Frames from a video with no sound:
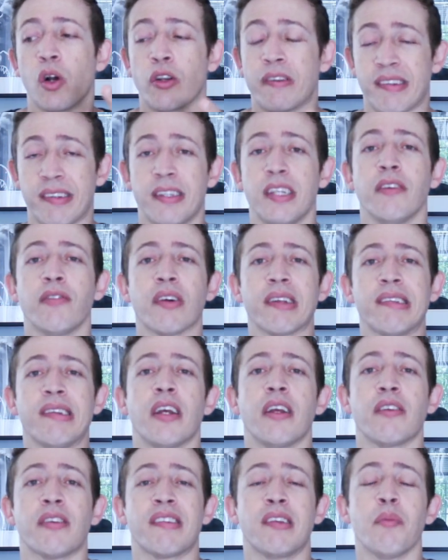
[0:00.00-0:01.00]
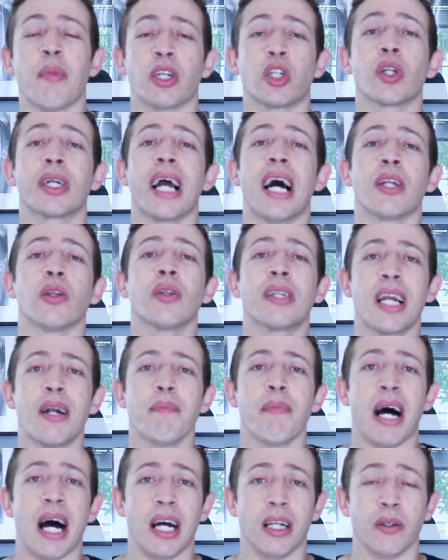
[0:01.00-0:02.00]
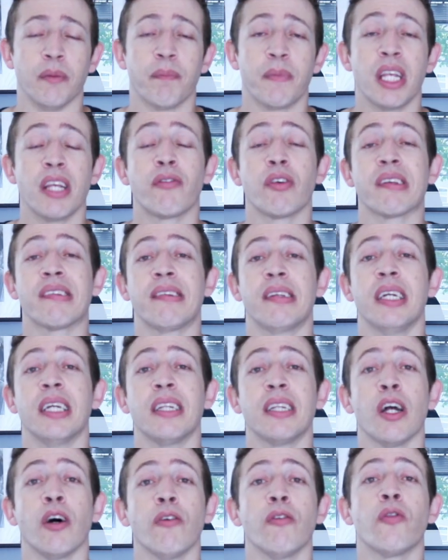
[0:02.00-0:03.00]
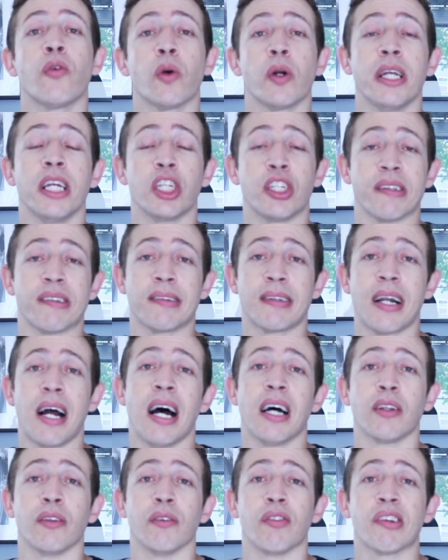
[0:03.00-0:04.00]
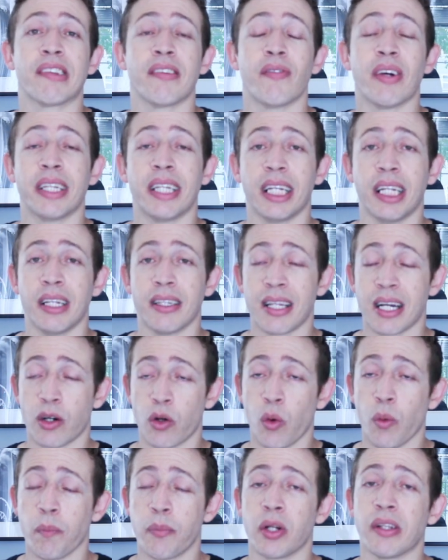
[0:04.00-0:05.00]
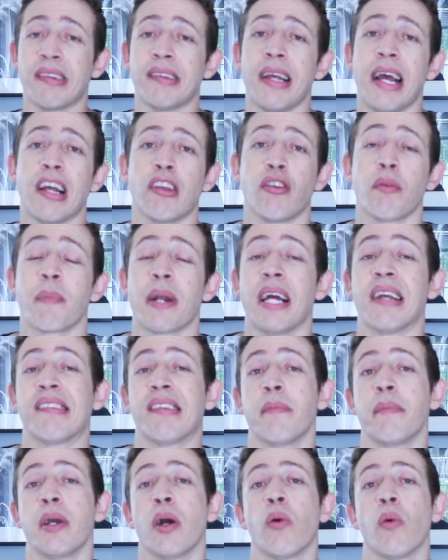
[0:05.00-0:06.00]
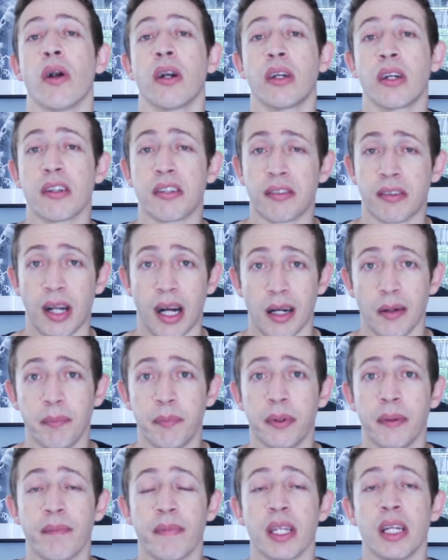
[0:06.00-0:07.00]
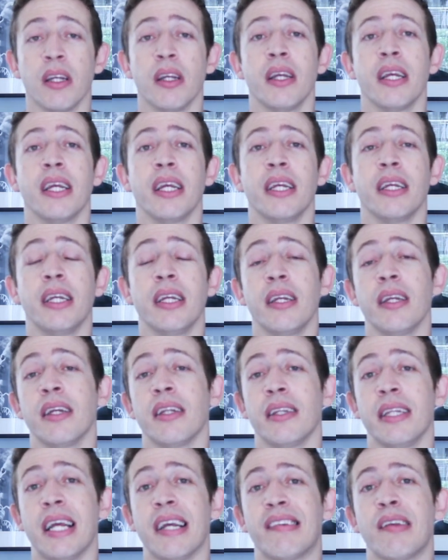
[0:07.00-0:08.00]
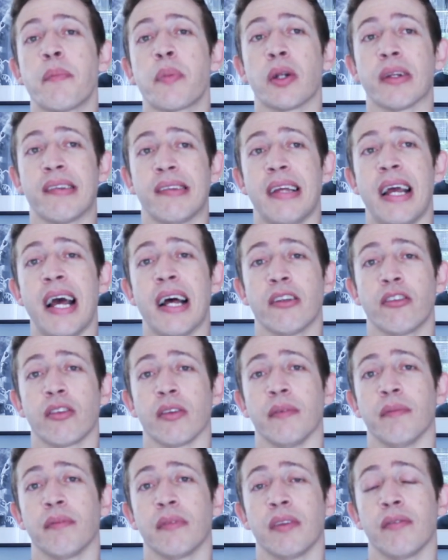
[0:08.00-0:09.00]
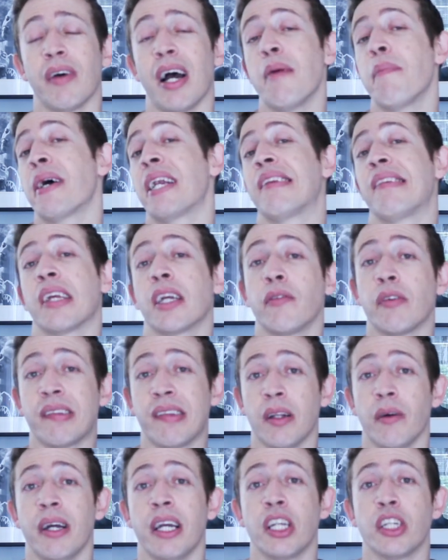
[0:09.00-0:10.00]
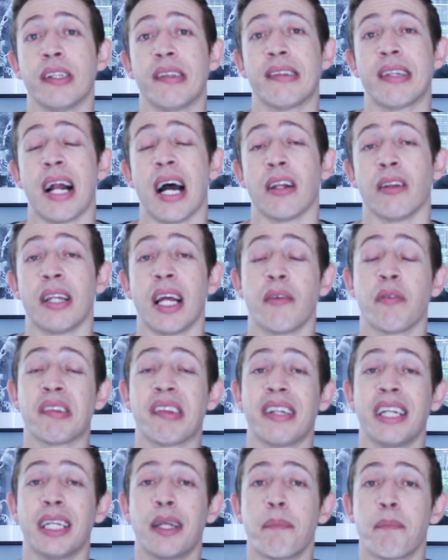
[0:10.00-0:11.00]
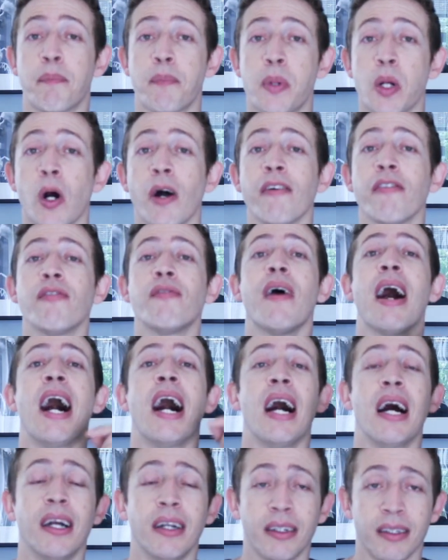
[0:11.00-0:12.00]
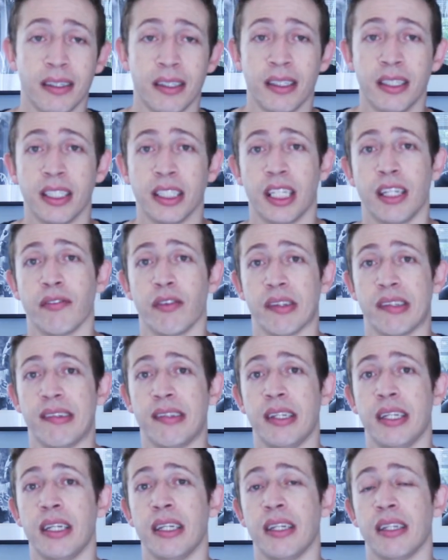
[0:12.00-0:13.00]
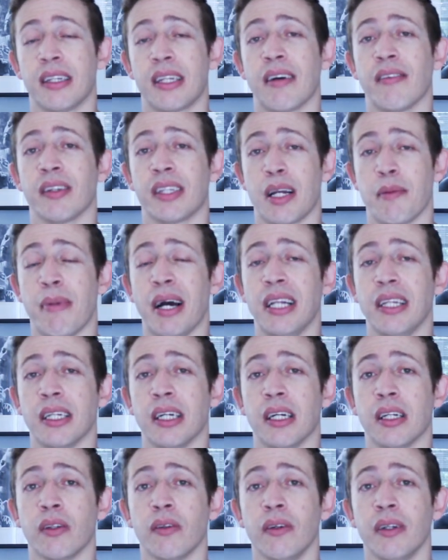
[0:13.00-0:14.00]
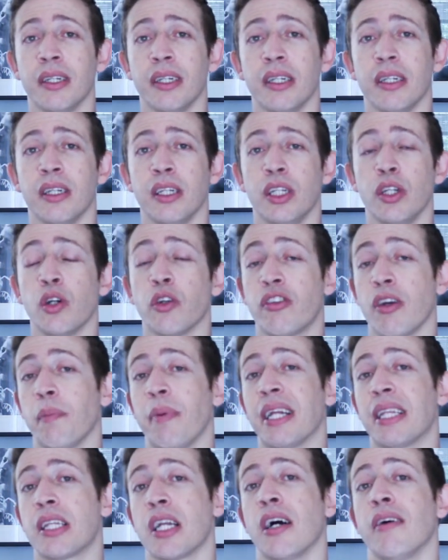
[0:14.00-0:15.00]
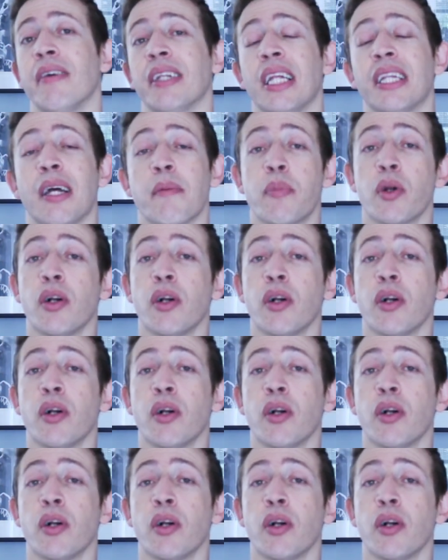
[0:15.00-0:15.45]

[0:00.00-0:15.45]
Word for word: se você se machucar no trabalho e você não for registrado, você vai ter que entrar com um processo para receber o Workers' Comp. E nesse processo vai aparecer que você não é registrado. Daí você tem que provar que você estava trabalhando e o seu patrão vai tentar